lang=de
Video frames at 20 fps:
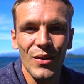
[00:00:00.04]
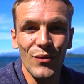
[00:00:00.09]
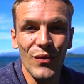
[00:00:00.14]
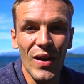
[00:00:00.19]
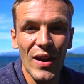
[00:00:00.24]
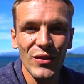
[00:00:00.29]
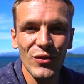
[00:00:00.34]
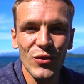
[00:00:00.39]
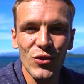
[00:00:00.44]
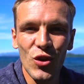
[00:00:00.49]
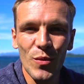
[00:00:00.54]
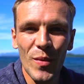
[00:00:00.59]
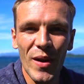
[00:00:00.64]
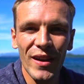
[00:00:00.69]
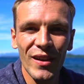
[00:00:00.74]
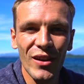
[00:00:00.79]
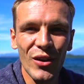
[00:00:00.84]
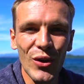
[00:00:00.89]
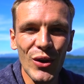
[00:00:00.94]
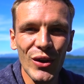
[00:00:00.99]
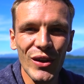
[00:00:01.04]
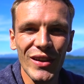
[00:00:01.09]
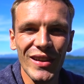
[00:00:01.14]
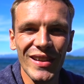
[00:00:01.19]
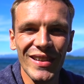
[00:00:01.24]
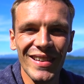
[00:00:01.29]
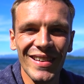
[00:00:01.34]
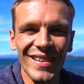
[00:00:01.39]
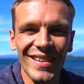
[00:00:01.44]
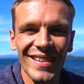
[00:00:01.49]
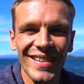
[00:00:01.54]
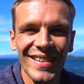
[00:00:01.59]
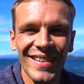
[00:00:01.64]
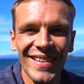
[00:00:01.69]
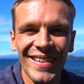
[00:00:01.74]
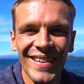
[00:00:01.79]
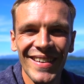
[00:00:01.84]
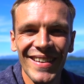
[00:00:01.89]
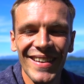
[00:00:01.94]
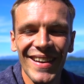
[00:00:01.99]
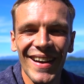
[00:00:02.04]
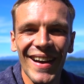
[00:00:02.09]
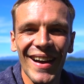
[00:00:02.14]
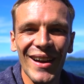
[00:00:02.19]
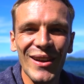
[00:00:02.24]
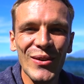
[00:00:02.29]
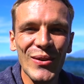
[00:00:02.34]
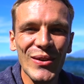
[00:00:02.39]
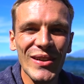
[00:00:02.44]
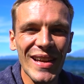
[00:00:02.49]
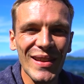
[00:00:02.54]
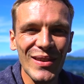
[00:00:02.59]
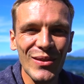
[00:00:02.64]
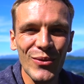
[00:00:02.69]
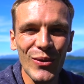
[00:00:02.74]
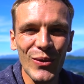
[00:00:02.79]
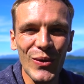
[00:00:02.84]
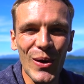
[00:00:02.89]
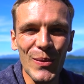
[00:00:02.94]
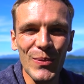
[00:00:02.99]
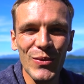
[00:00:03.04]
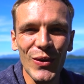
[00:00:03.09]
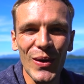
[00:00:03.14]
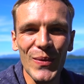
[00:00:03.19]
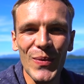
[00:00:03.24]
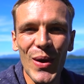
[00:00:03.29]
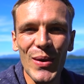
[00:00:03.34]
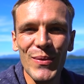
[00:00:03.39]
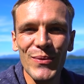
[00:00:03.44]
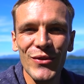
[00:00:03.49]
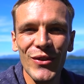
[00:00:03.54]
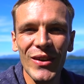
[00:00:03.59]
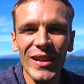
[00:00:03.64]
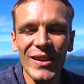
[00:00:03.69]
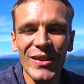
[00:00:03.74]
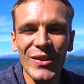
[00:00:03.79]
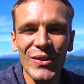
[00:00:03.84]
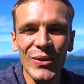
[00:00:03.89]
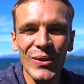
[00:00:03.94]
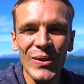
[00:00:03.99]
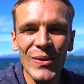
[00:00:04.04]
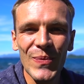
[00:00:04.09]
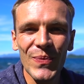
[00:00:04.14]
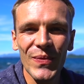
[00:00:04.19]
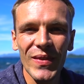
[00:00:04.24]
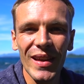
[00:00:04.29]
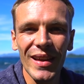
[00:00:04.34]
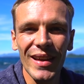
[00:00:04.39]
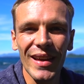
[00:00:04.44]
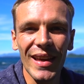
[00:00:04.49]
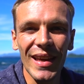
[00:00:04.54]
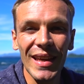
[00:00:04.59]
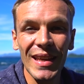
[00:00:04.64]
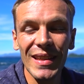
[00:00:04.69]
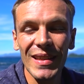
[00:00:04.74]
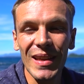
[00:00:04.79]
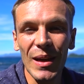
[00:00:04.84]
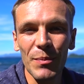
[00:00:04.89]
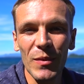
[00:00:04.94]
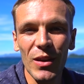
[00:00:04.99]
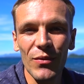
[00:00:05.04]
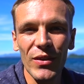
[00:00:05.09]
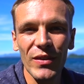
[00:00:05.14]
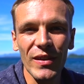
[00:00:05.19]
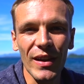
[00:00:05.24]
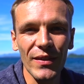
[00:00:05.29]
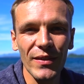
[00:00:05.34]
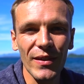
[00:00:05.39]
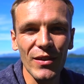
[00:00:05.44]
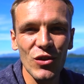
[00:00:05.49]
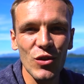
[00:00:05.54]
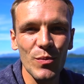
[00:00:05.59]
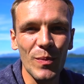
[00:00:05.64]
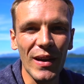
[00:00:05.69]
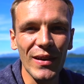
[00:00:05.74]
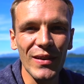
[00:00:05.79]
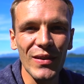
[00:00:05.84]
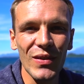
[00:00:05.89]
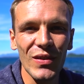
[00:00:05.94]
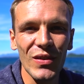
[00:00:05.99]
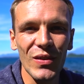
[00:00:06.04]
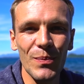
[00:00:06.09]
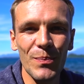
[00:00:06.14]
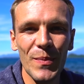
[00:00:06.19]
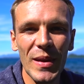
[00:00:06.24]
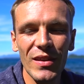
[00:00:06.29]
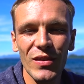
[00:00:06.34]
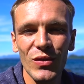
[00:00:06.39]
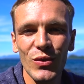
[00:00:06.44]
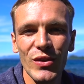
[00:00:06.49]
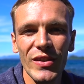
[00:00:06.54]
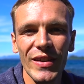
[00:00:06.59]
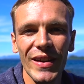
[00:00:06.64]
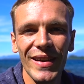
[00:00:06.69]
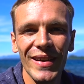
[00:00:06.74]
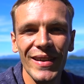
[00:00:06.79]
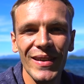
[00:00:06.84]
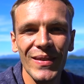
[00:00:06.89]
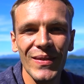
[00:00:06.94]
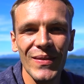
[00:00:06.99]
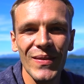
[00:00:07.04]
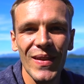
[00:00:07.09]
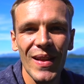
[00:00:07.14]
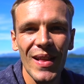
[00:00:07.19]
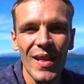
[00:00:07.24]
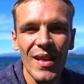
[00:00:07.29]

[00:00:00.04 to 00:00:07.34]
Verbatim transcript: Warst du schon mal in Georgien? Hallo und herzlich willkommen zu einem neuen Video. Ich habe dir was ganz, ganz Spannendes mitzuteilen.